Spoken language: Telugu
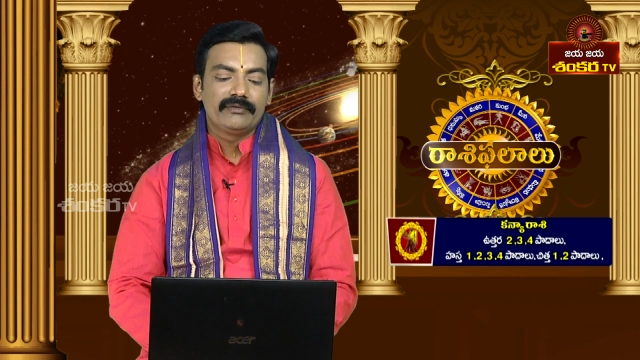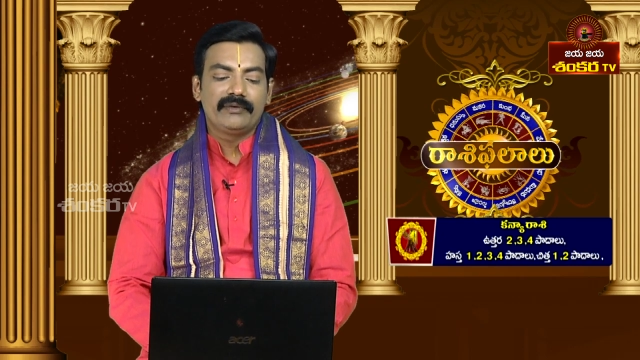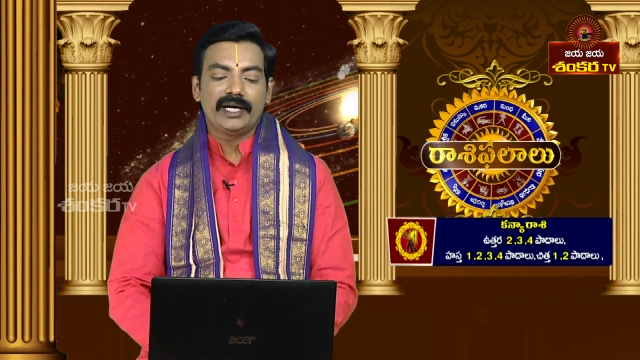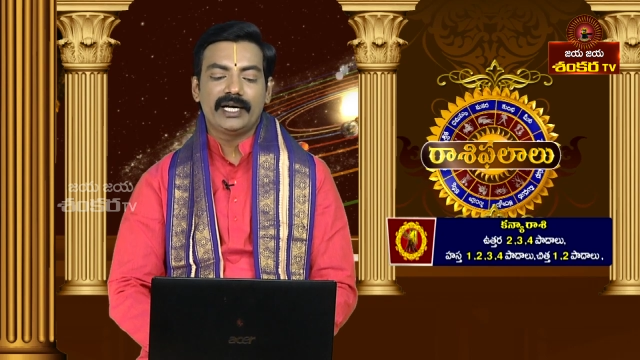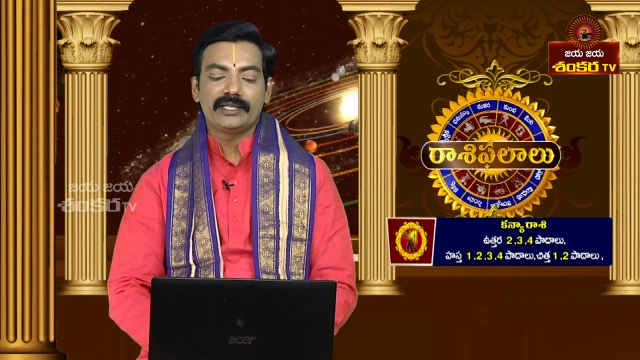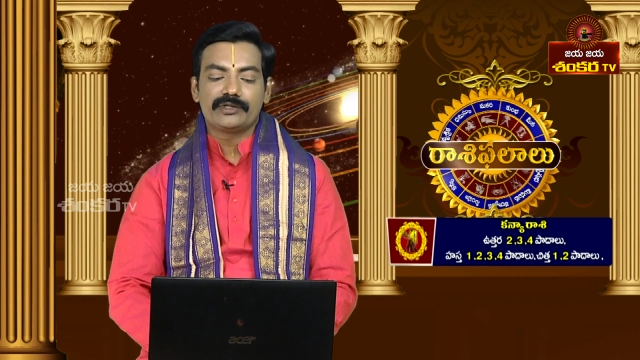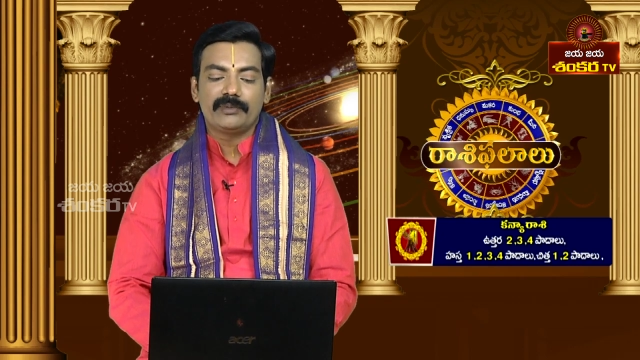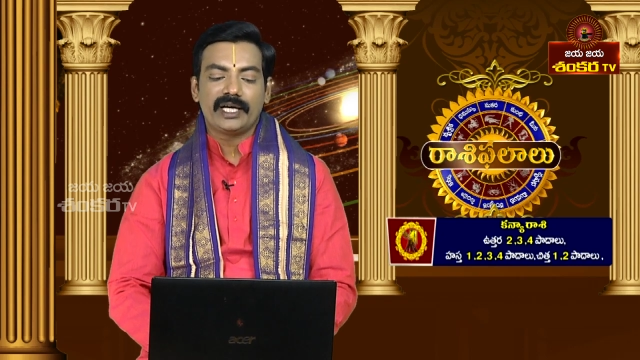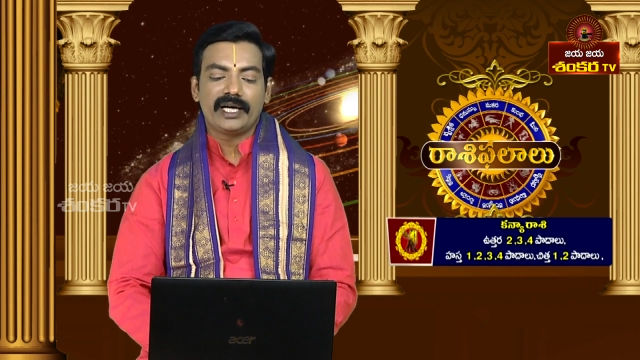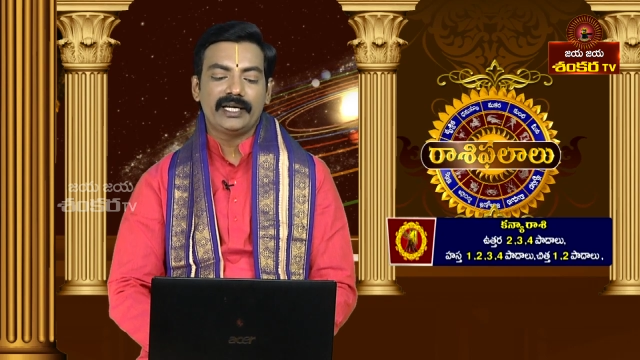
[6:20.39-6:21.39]
వివాహాది
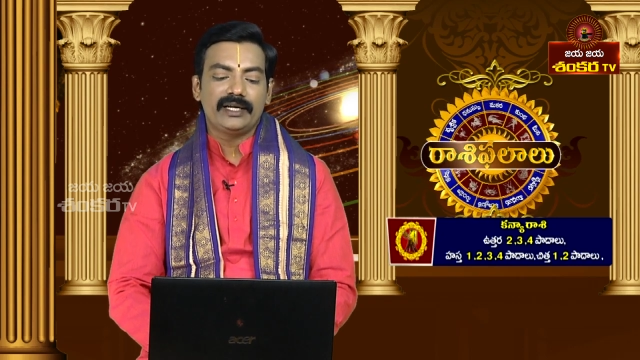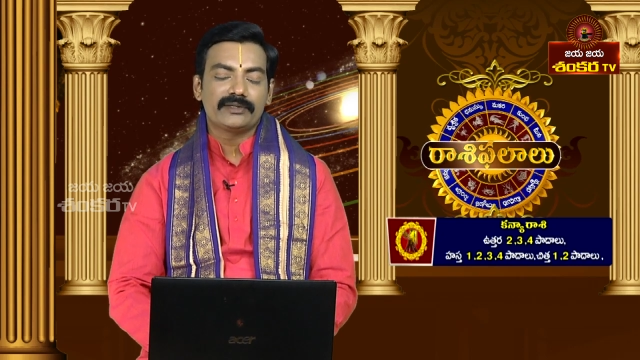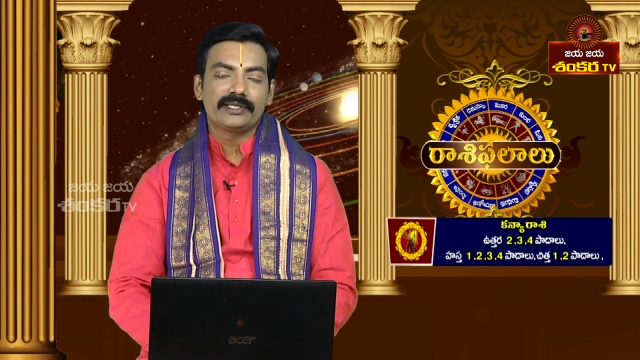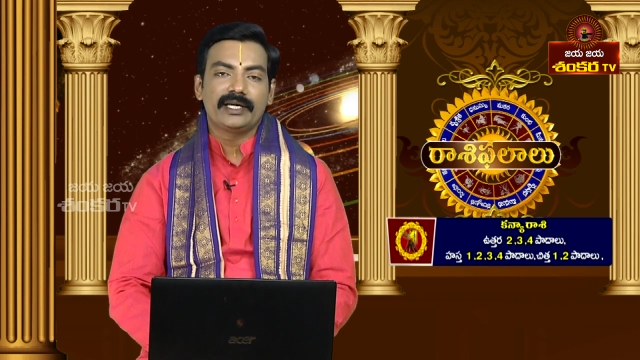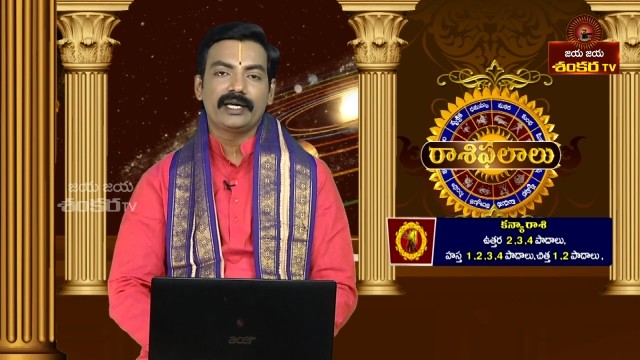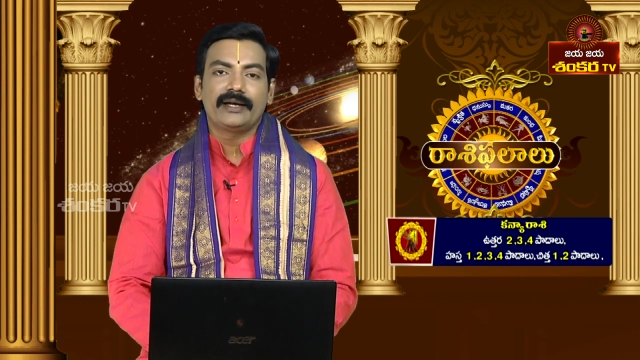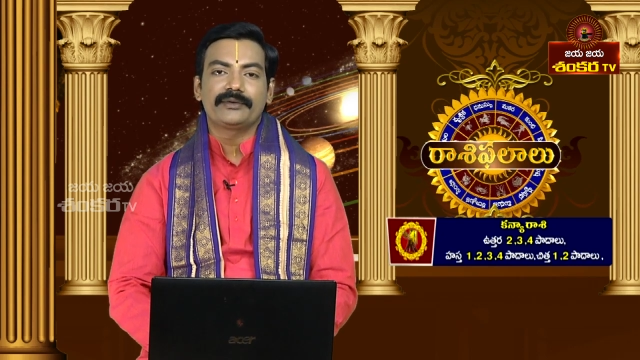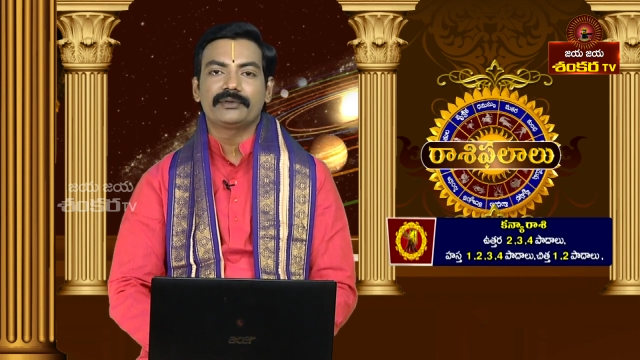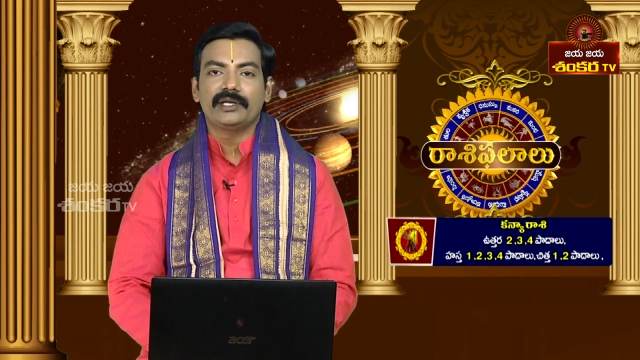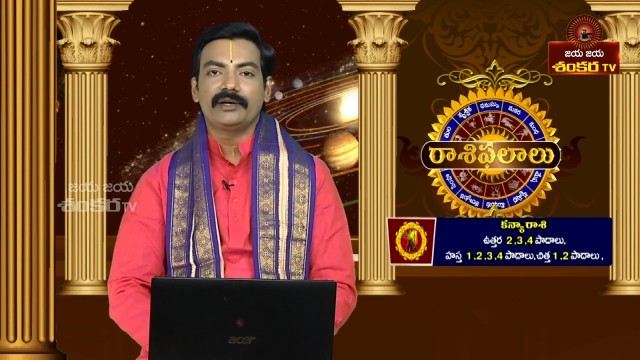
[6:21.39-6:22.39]
శుభకార్యాలకు శ్రీకారం
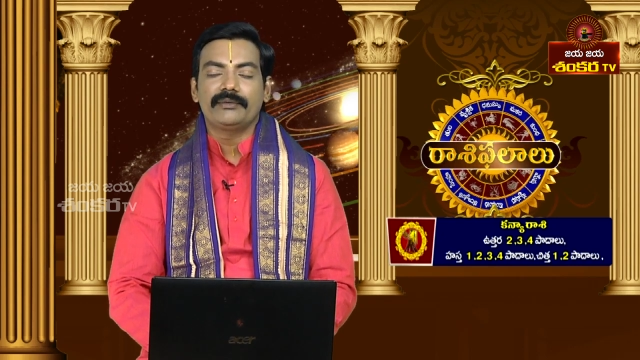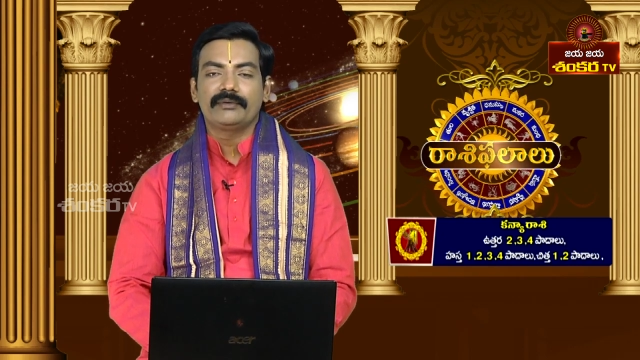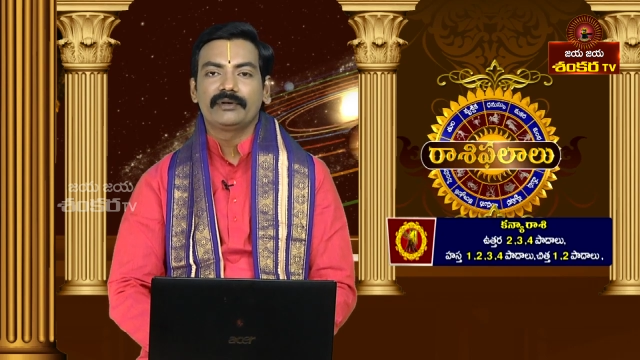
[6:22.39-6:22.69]
చుడతారు